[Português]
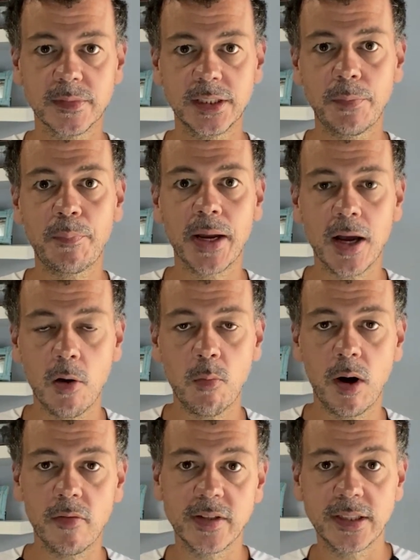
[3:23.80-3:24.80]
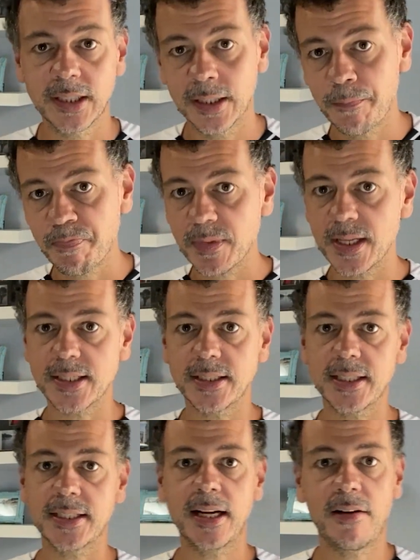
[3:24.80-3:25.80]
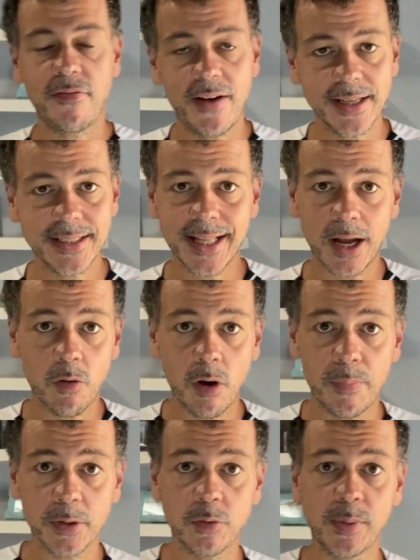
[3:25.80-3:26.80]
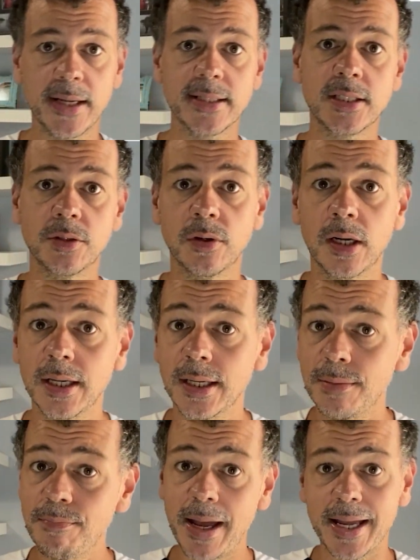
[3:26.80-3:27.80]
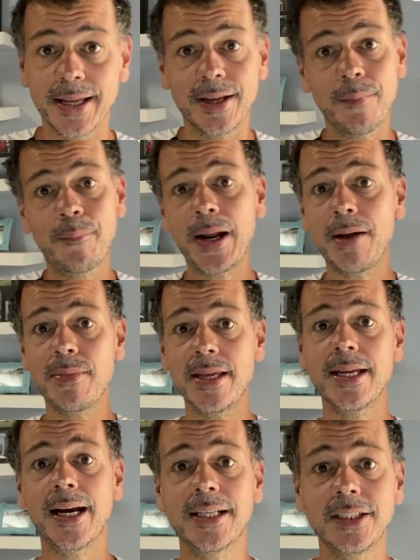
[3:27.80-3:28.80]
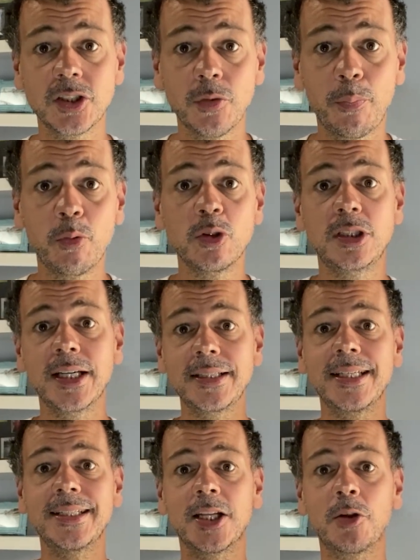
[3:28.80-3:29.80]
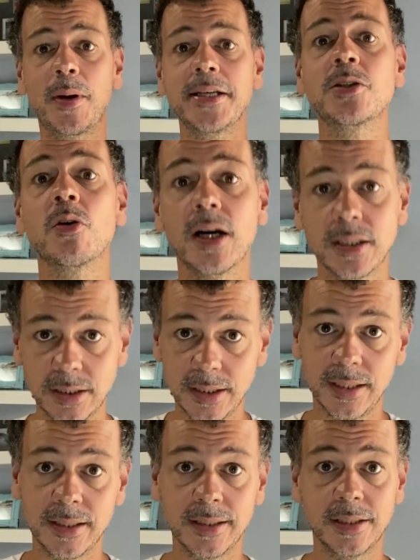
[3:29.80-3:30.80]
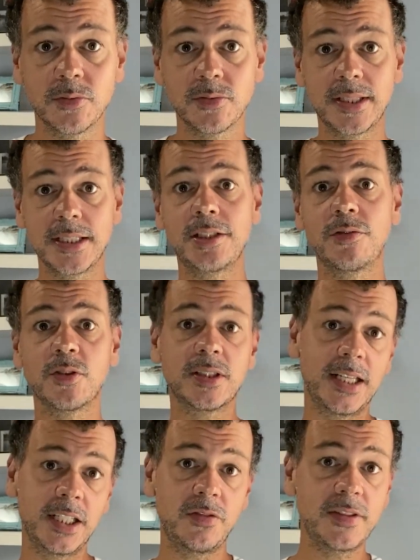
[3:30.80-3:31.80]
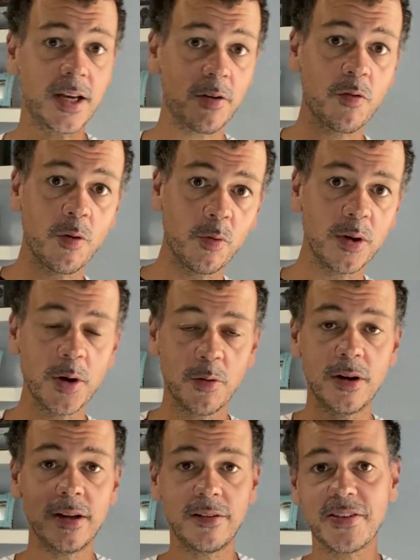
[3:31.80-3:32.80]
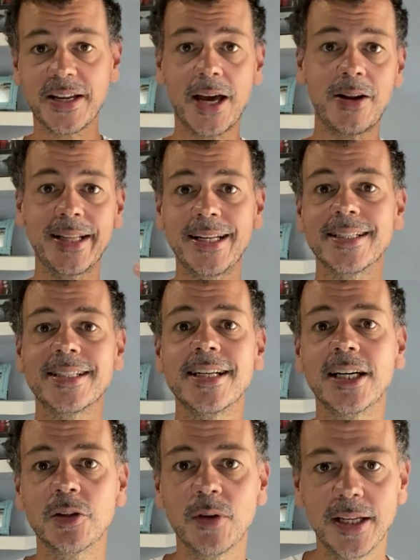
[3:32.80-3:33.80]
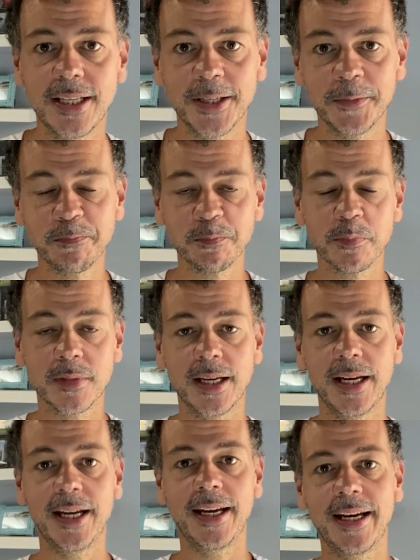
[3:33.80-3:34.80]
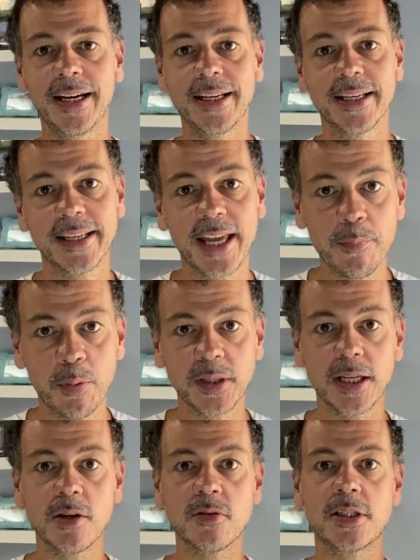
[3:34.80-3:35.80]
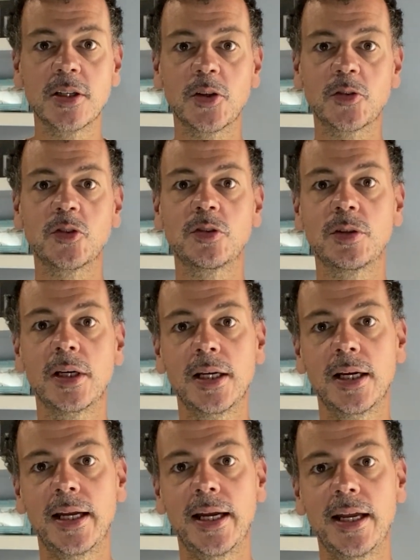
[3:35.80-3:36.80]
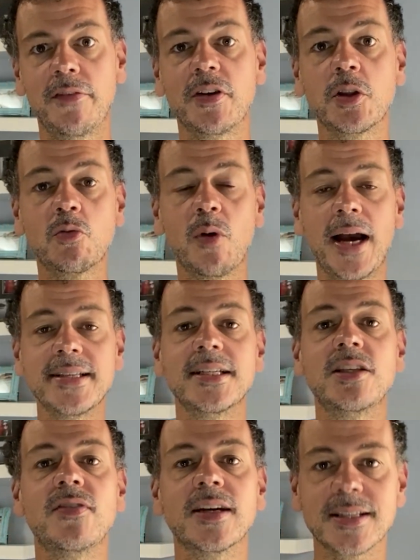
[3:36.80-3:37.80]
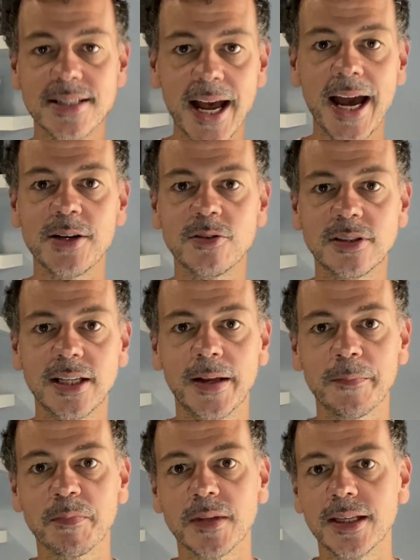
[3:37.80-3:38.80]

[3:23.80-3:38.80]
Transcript: de pegar o Boa Vista nessa terceira fase da Copa do Brasil. Bem, para mim, a gente não podia ter dado mais sorte, né? Não sei se vocês fizeram como eu, ficaram analisando ali é, quem poderiam ser nossos é, eventuais adversários, né?